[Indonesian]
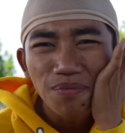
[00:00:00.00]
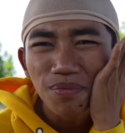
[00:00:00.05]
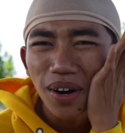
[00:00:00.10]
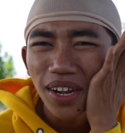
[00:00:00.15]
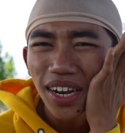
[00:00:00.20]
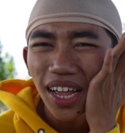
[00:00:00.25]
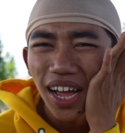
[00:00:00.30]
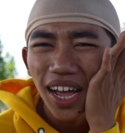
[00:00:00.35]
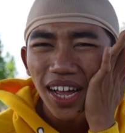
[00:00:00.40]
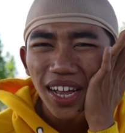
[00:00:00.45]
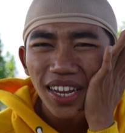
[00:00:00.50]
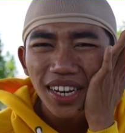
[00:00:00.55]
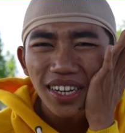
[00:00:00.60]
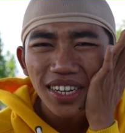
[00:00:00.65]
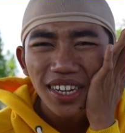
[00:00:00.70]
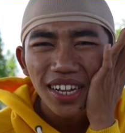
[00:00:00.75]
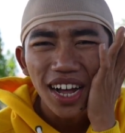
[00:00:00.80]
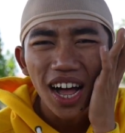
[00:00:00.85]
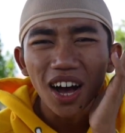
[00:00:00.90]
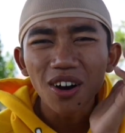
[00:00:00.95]
padahal
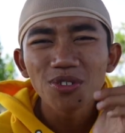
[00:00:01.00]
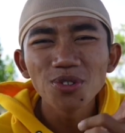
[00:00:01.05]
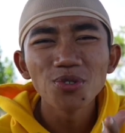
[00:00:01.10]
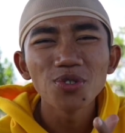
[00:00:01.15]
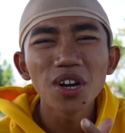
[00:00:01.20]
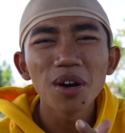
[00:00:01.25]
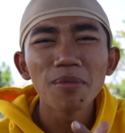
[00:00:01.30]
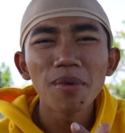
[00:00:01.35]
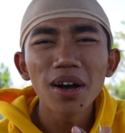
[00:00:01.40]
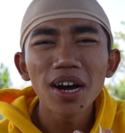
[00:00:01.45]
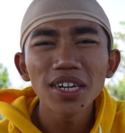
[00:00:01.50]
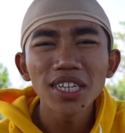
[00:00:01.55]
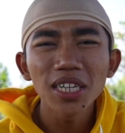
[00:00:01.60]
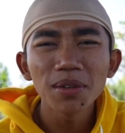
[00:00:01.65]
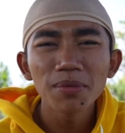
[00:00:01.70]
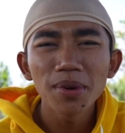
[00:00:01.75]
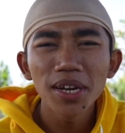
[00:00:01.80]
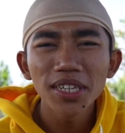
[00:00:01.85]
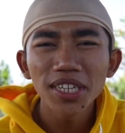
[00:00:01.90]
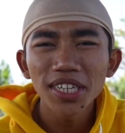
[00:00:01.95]
aku suka banget
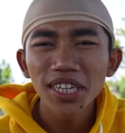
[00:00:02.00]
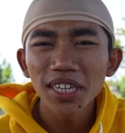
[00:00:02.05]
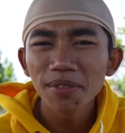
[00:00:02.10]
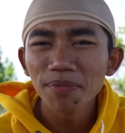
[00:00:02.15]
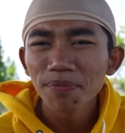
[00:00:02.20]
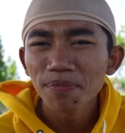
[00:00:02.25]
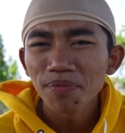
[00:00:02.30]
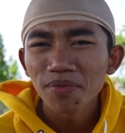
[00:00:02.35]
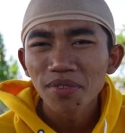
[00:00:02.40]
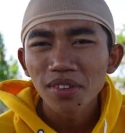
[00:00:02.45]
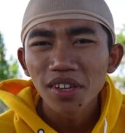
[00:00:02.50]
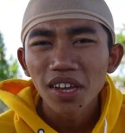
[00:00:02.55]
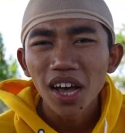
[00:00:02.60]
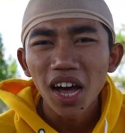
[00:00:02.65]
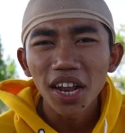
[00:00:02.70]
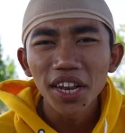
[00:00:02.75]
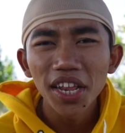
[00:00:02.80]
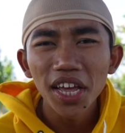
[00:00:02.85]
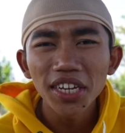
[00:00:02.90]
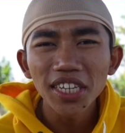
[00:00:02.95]
sama es krim
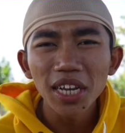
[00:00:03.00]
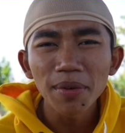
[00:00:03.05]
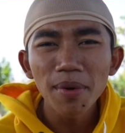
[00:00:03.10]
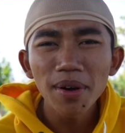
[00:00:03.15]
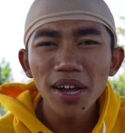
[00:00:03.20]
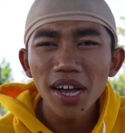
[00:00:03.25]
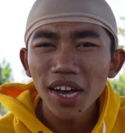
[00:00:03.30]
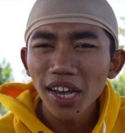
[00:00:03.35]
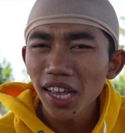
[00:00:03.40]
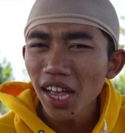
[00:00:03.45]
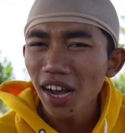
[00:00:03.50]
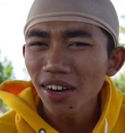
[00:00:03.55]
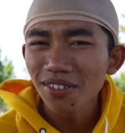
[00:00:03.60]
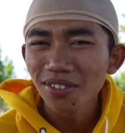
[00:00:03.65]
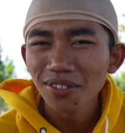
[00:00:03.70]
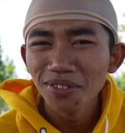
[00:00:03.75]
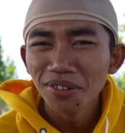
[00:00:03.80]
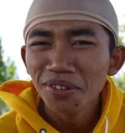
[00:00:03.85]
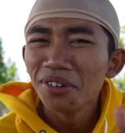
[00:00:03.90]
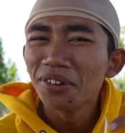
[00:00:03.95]
ada yang sama nggak kayak
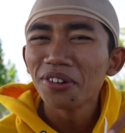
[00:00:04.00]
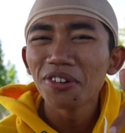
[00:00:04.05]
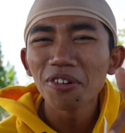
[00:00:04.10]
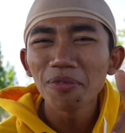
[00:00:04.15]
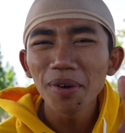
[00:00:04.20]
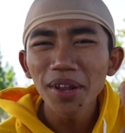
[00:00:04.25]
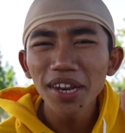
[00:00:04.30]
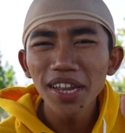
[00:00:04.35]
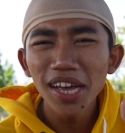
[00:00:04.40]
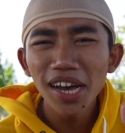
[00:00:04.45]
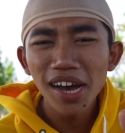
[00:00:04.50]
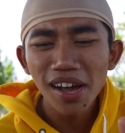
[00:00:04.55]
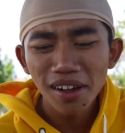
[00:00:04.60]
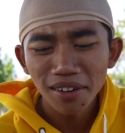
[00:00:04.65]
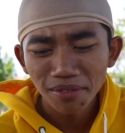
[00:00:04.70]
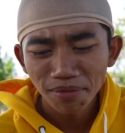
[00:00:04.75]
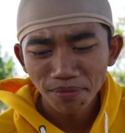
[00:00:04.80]
aku komen ya